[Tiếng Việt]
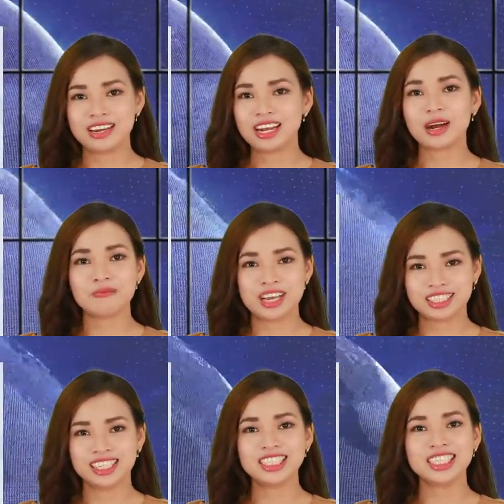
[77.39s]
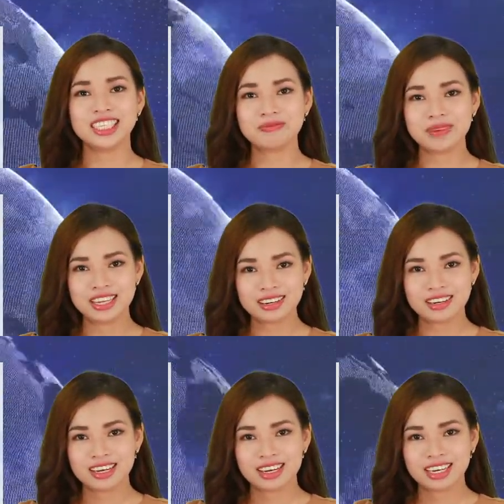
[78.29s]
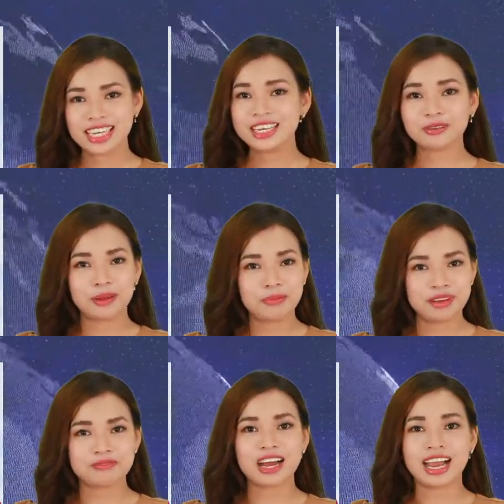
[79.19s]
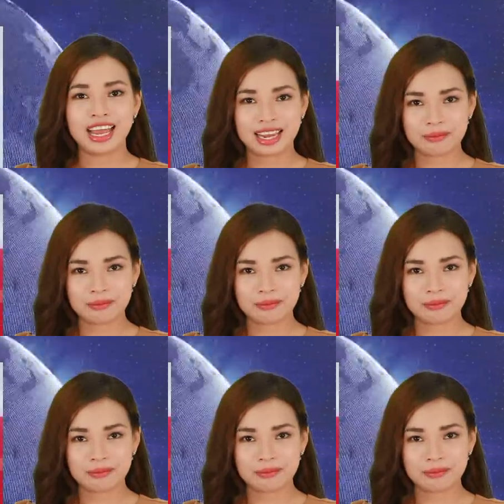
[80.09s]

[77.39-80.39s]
để cập nhật những tin tức mới nhất. Kính chào tạm biệt và hẹn gặp